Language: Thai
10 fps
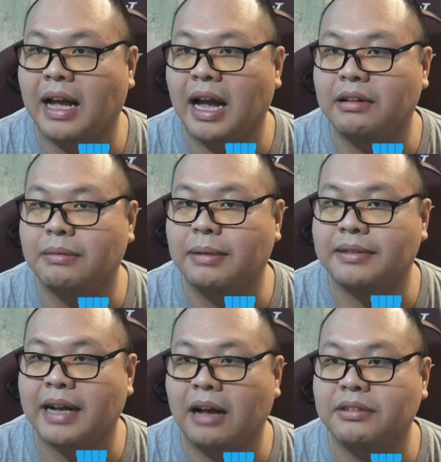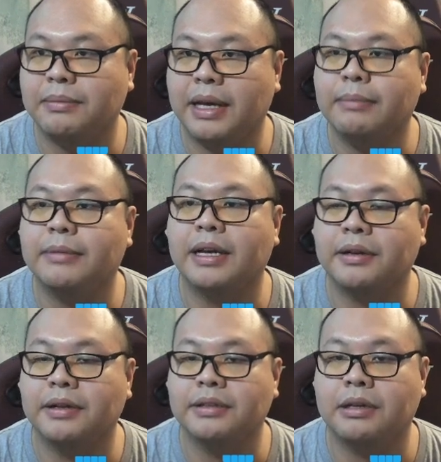คาอยู่ที่มาสัก 90M นะ
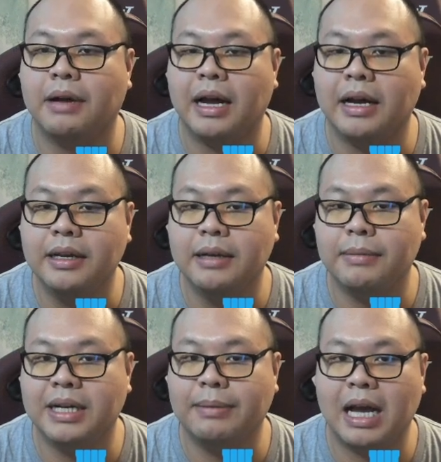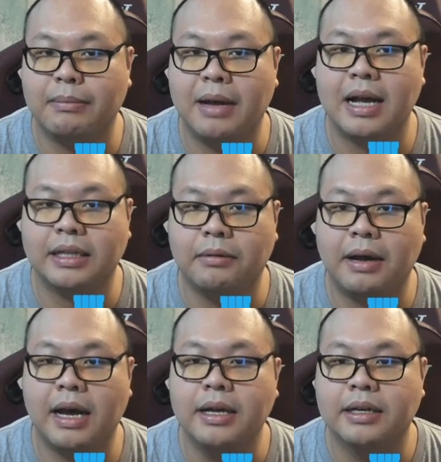ก็ถือว่าไม่ได้แพงมากแต่ว่า
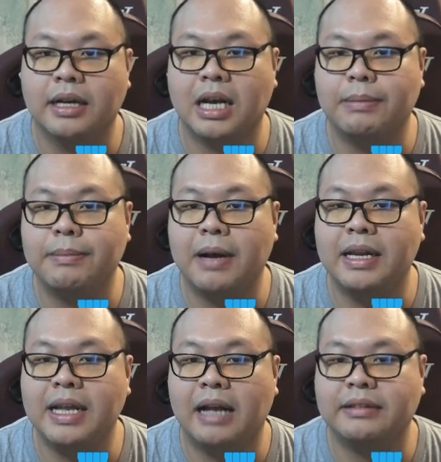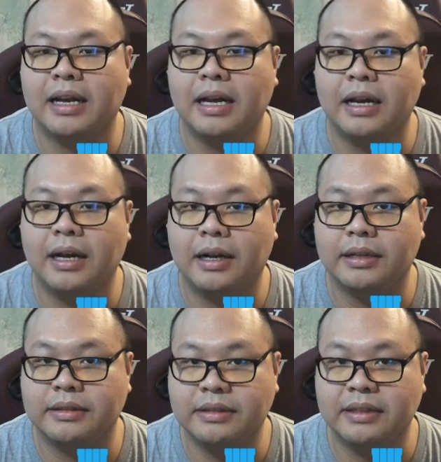ถ้าเกิดเพื่อนๆที่อยากจะ
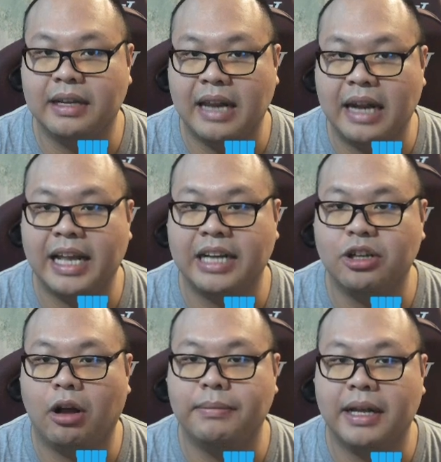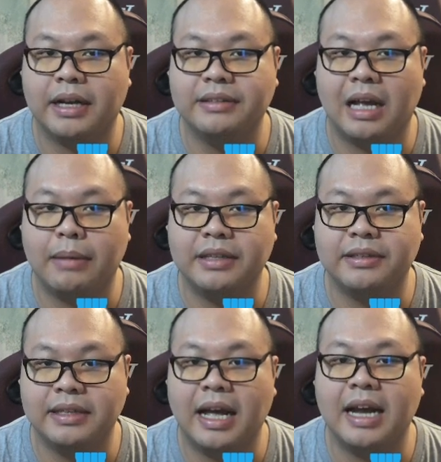ซื้อจากร้านแคชช็อปนะก็สามารถซื้
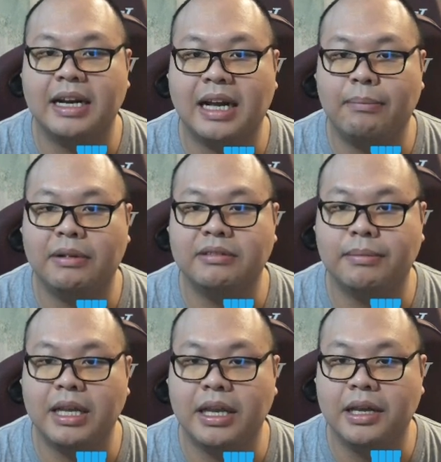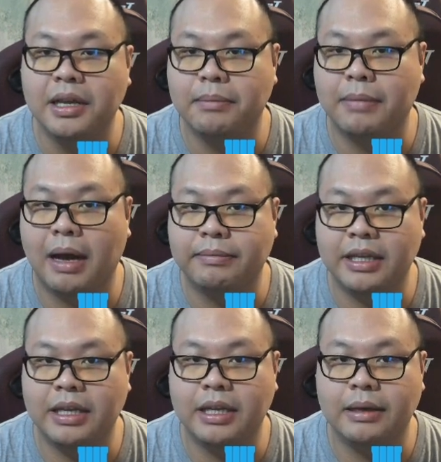อได้นะครับมันจะมีแบบ
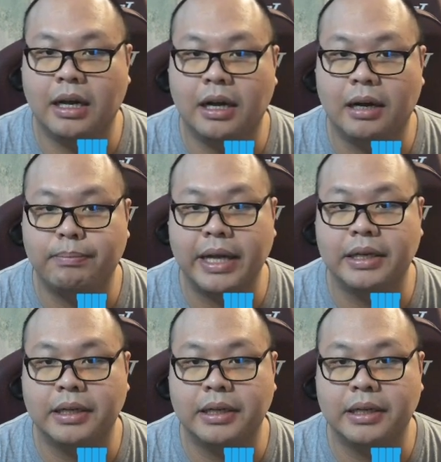ที่เป็น